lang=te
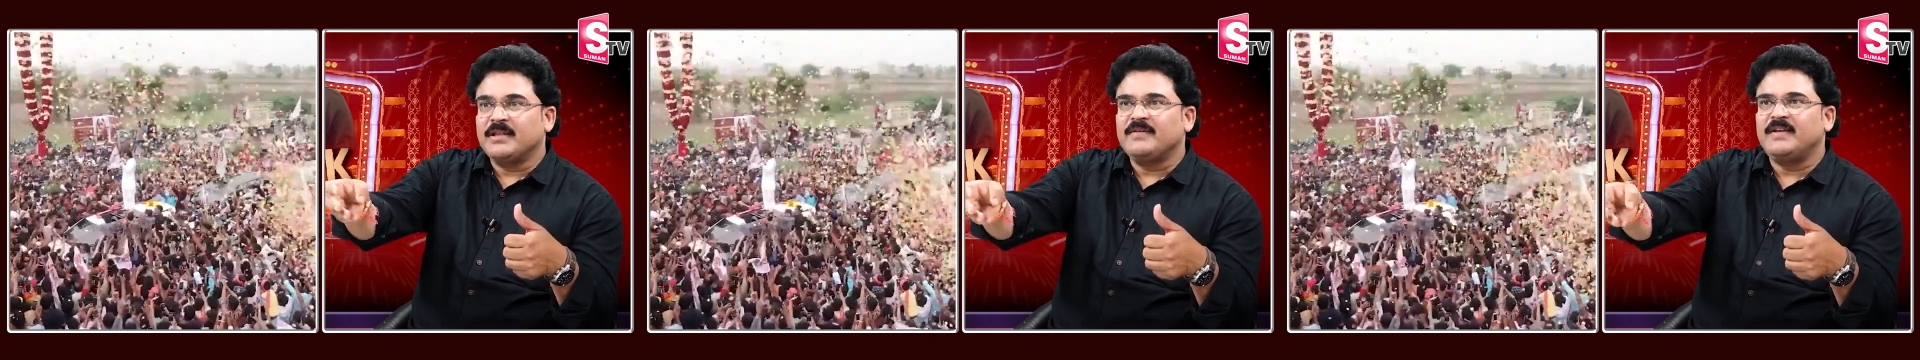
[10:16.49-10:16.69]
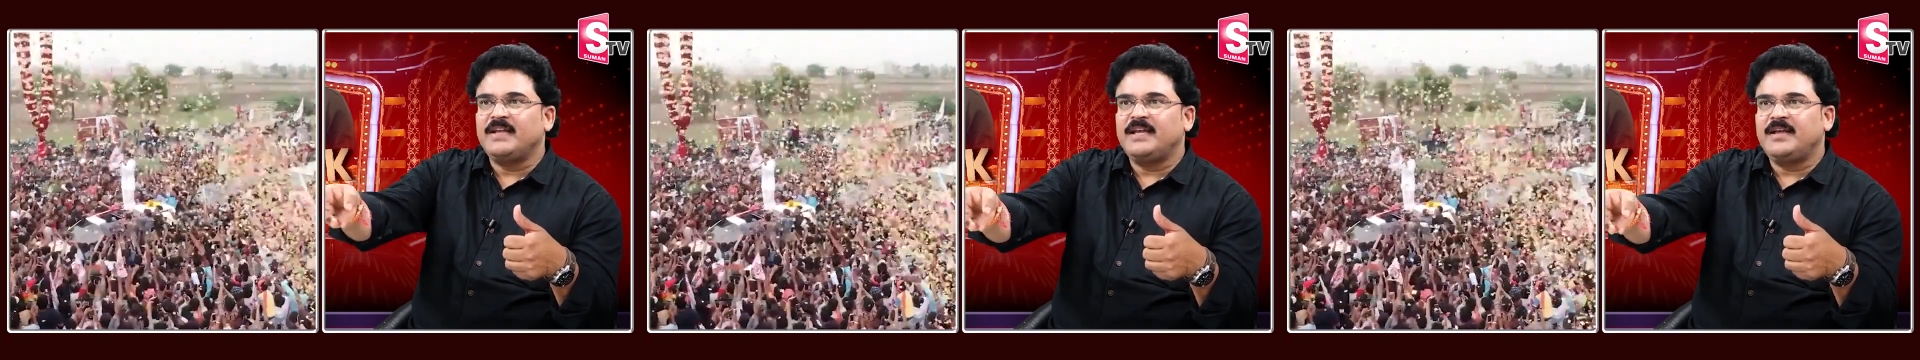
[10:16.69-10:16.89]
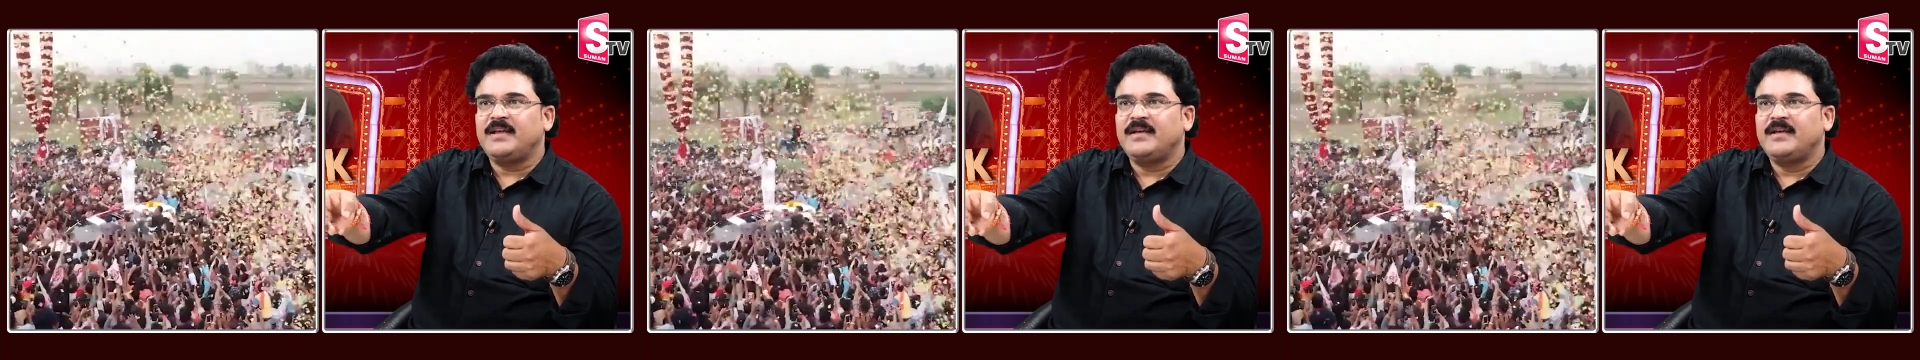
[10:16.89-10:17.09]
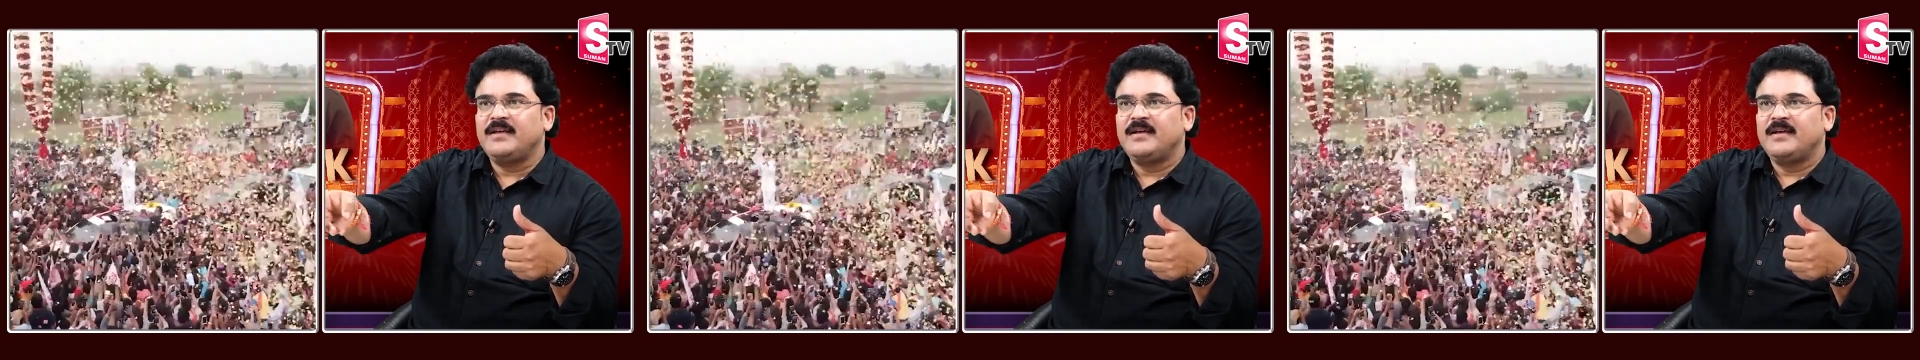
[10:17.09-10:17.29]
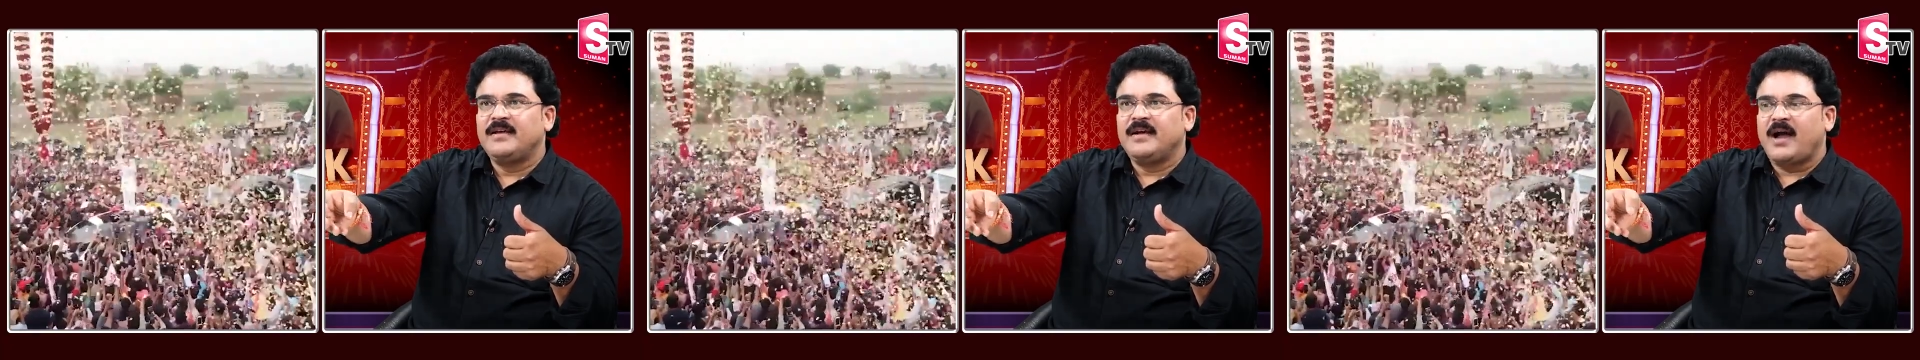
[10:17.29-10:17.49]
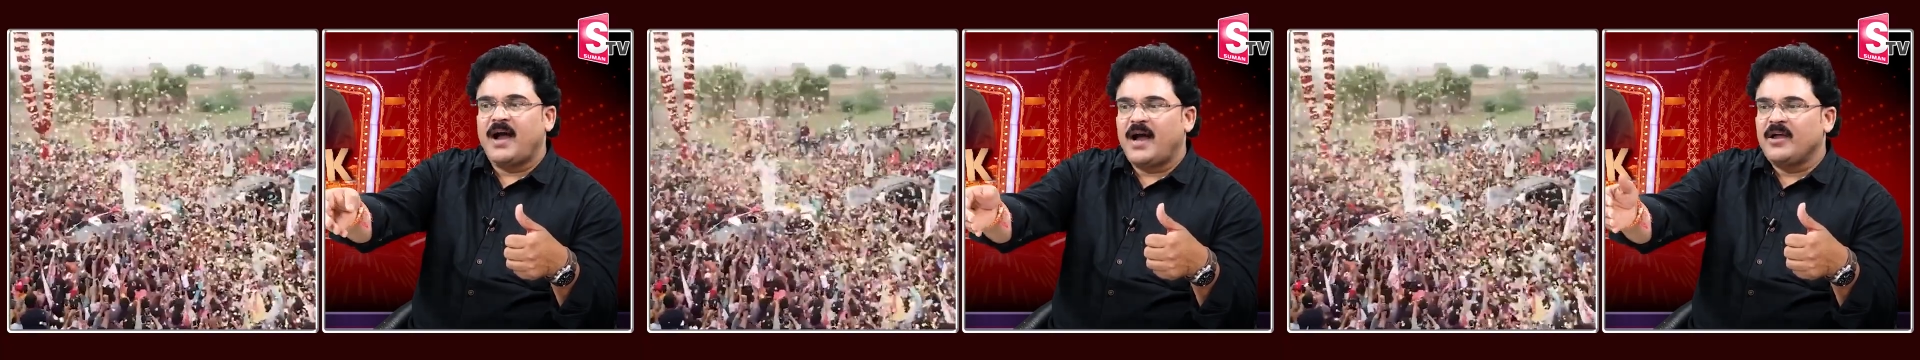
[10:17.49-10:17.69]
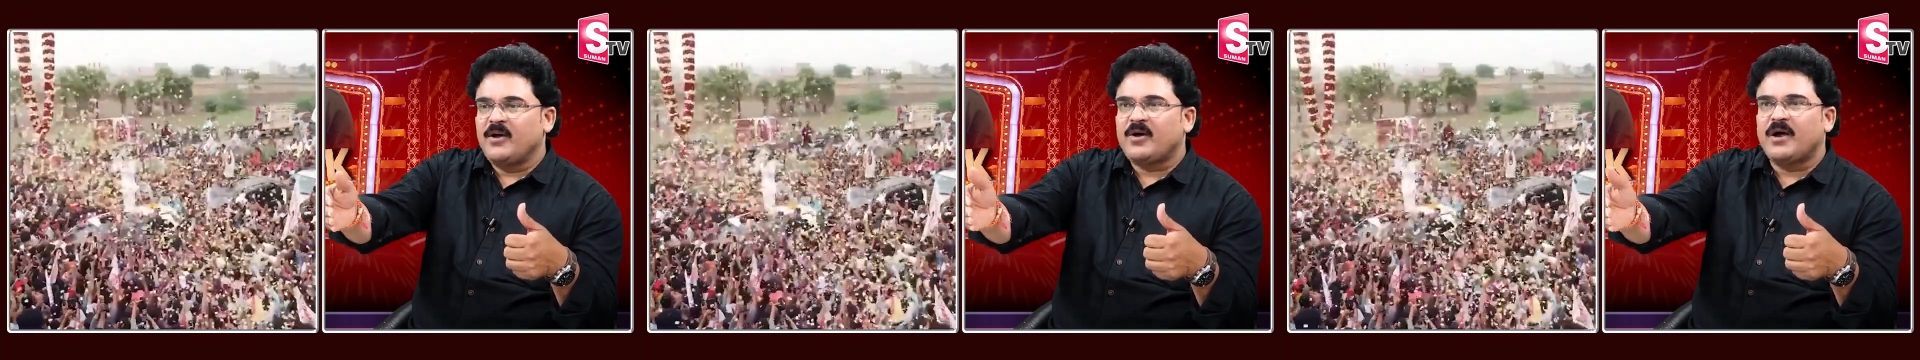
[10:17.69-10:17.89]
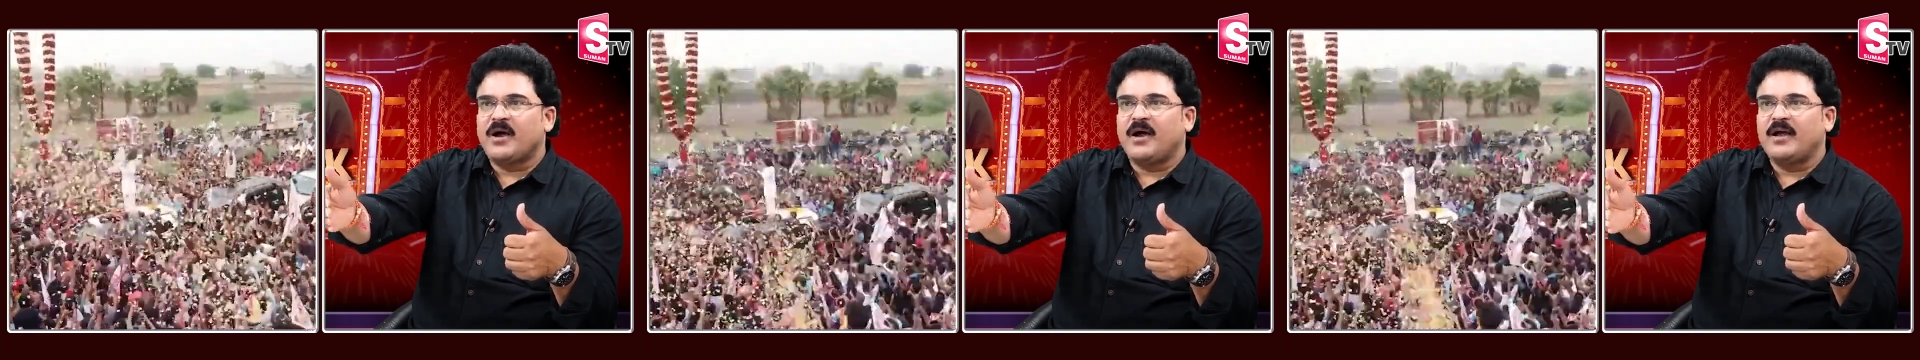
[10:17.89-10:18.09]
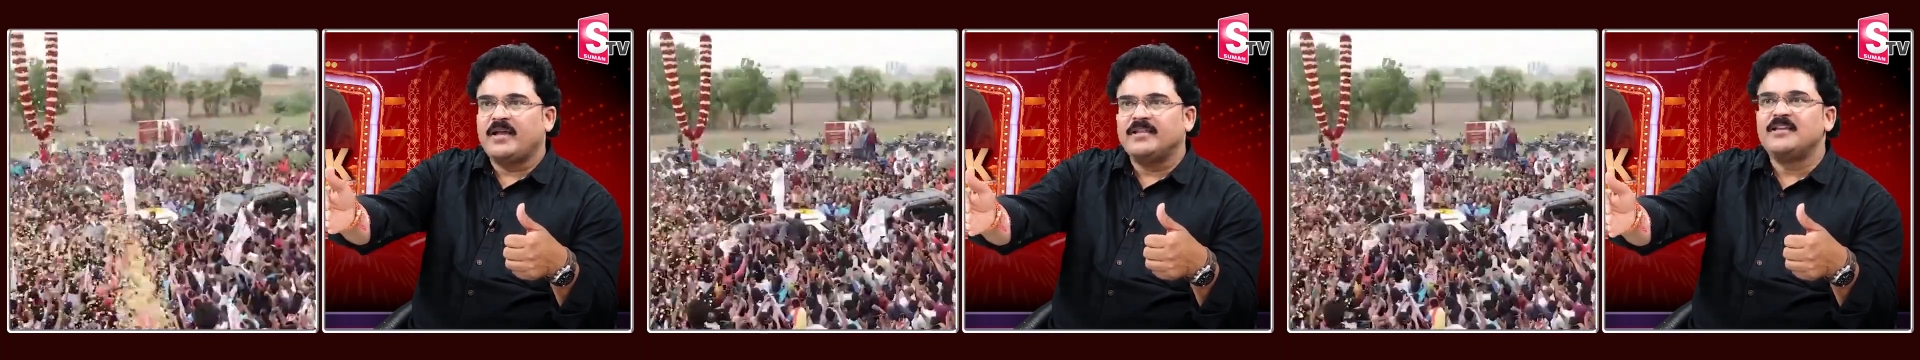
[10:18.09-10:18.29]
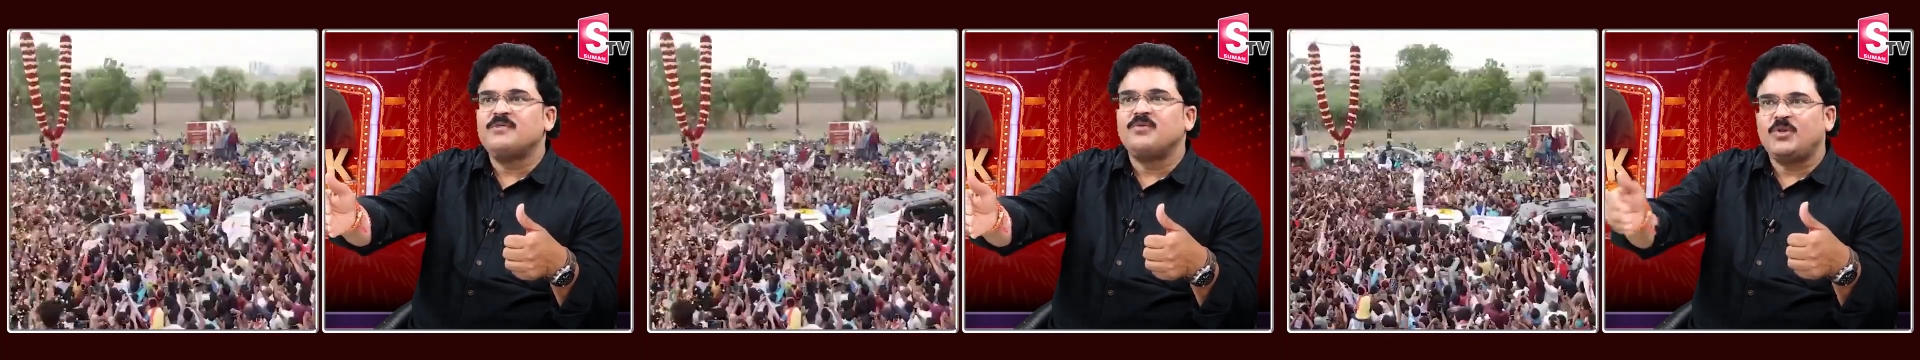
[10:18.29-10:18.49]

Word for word: పదవిని ఆ యొక్క ఇదిని